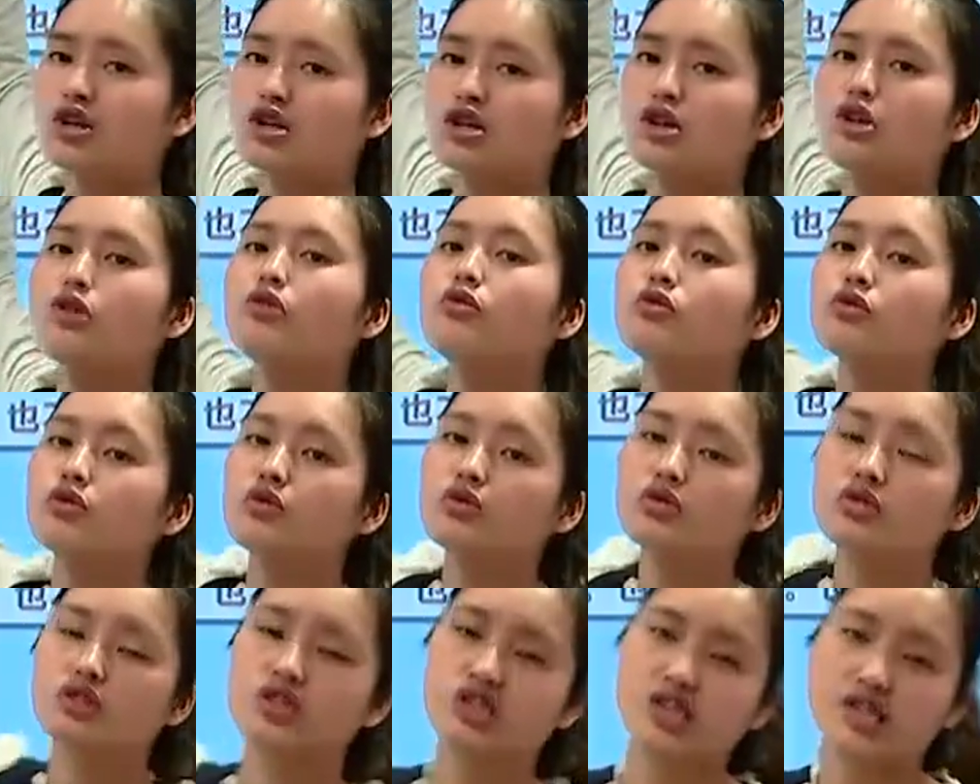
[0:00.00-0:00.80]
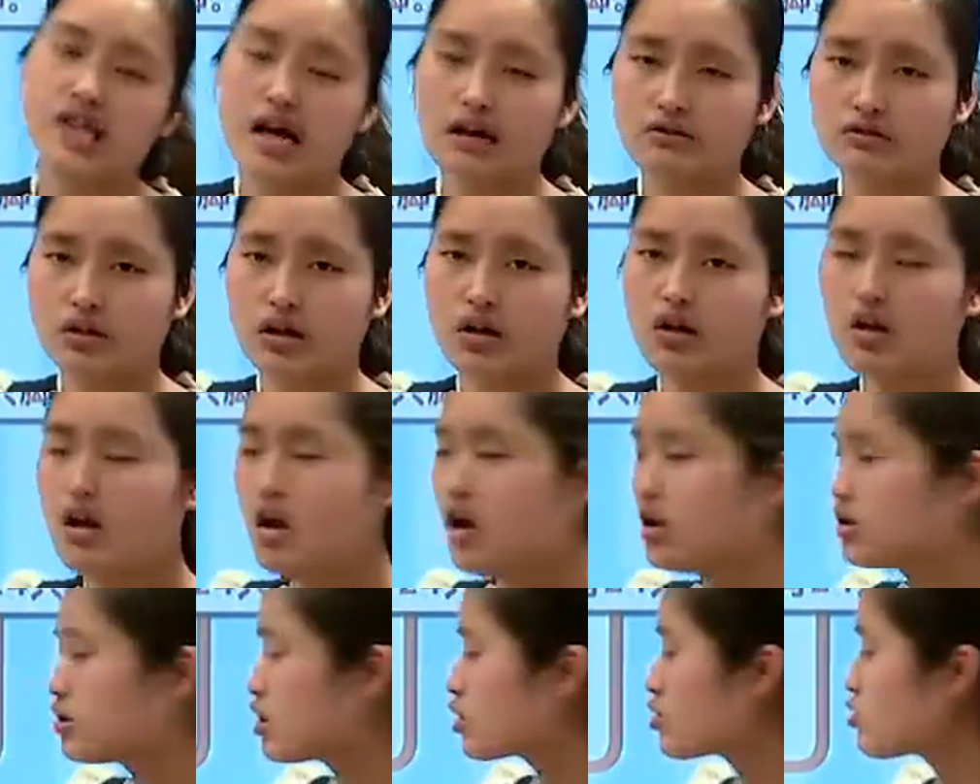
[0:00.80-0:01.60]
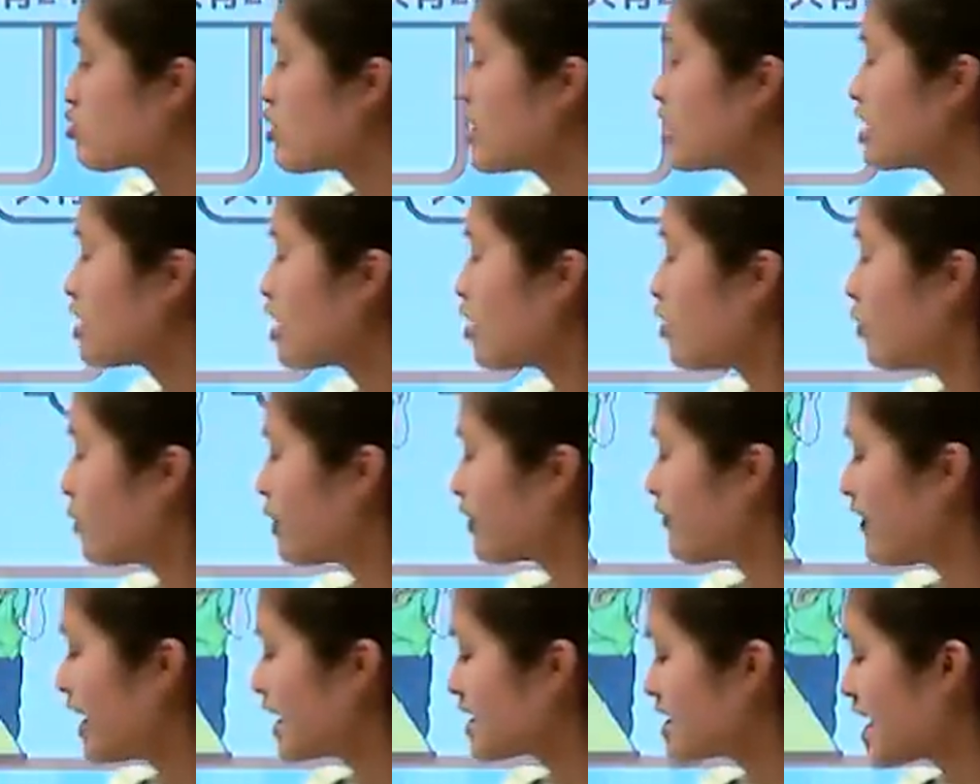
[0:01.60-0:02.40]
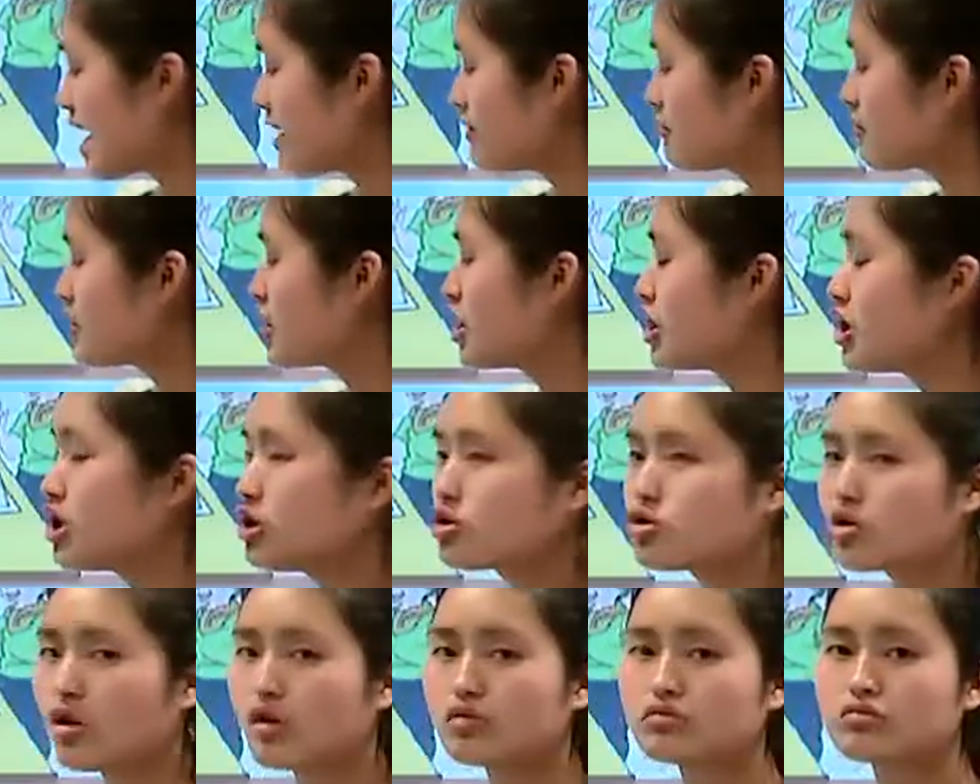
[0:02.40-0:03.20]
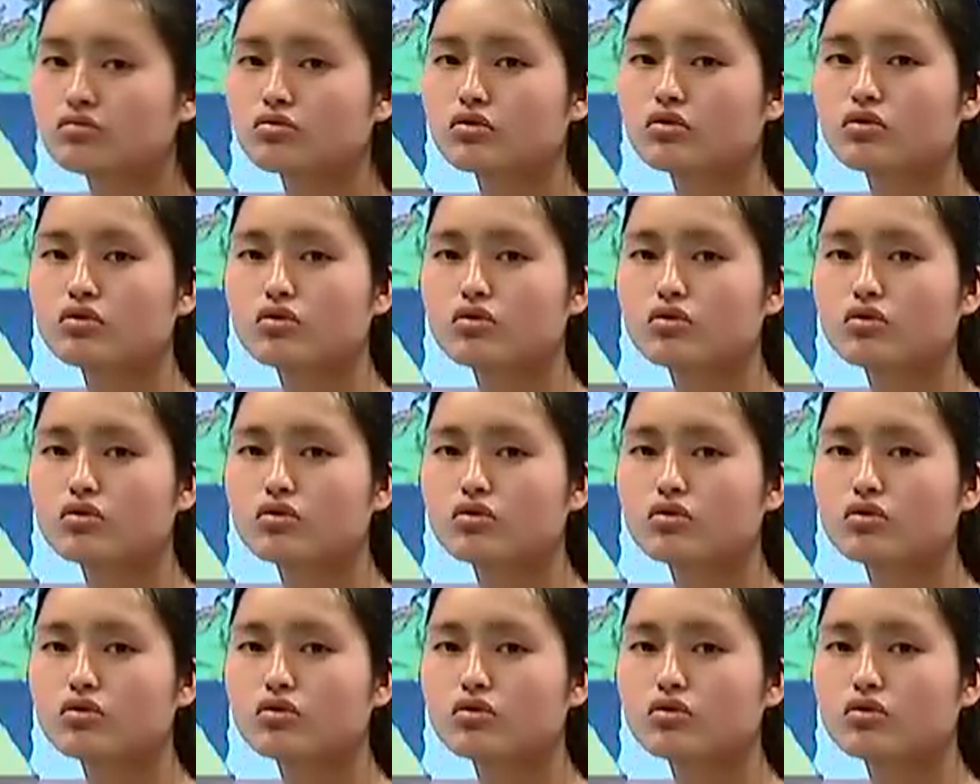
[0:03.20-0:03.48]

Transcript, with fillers: 二十六只脚的，那所以呢，我们发现第一种